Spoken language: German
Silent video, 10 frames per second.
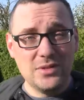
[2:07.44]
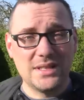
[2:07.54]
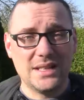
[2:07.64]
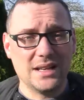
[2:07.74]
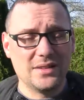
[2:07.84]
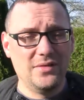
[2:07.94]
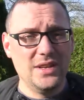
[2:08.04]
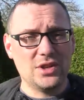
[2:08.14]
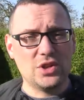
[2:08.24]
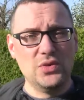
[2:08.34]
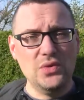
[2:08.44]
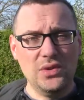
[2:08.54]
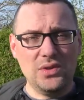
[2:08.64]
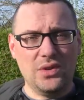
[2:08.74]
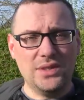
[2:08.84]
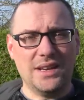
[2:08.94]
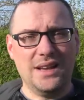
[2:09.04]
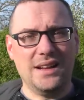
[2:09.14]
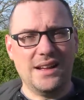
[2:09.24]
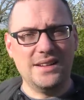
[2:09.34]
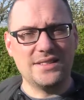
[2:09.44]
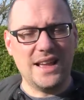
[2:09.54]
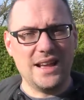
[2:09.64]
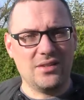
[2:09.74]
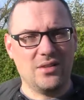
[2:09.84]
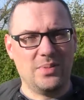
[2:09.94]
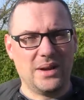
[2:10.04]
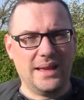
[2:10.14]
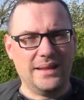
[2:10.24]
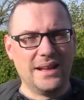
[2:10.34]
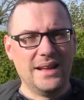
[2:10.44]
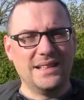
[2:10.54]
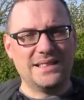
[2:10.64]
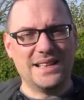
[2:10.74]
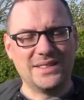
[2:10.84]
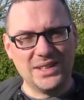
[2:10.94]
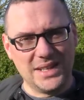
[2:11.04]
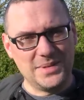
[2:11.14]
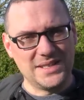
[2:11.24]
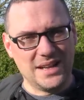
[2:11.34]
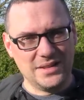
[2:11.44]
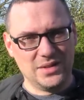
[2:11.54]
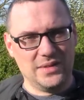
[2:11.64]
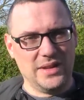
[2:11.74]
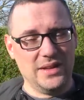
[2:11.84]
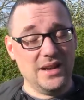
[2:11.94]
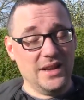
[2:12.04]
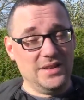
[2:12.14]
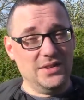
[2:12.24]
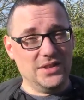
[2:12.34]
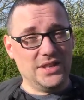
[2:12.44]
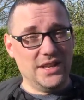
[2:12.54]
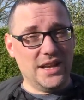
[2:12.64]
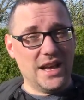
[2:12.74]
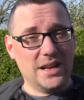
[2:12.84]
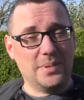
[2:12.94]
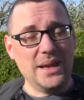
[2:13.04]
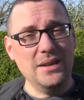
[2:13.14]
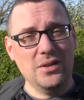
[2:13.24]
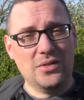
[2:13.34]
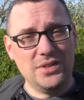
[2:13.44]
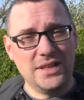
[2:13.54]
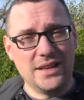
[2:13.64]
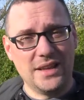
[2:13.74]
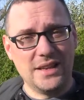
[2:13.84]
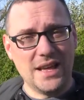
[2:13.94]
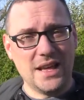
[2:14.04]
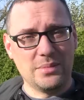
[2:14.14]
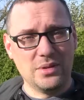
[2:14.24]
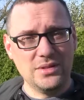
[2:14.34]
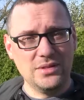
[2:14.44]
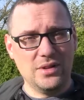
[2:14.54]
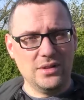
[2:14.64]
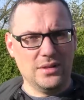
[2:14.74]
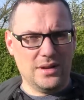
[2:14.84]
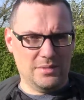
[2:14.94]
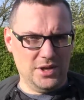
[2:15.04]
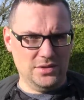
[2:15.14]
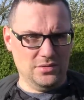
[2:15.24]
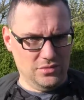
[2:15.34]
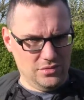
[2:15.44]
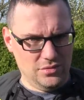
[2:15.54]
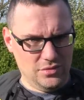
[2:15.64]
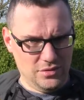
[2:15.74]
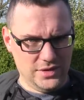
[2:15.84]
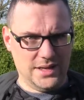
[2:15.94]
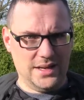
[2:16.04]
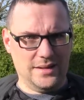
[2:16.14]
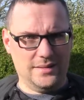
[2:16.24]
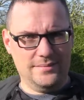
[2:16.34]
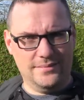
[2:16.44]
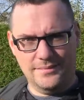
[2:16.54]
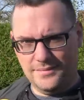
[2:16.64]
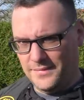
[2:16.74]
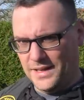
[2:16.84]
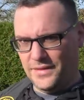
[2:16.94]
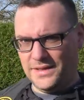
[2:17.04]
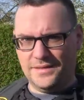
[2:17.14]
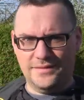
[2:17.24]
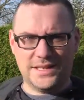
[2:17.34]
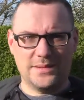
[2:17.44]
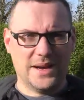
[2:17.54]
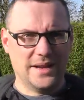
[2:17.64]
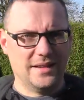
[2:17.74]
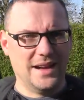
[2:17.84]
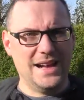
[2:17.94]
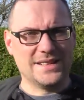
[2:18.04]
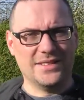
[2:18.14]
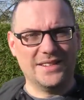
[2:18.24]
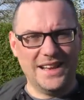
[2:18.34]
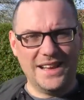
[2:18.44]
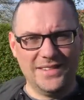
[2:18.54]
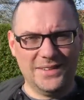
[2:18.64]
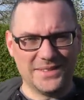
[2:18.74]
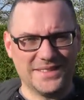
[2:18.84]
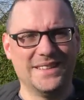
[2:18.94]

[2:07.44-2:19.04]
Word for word: uns gedacht, wir schnüren euch ein kleines Erdlochpaket. Das heißt, heute gibt es Sachen zu gewinnen, die euch in die Erde bringen und die ihr in der Erde benutzen könnt, aber nicht unter der Erde. Ihr wisst, was ich meine. Also, legen wir los.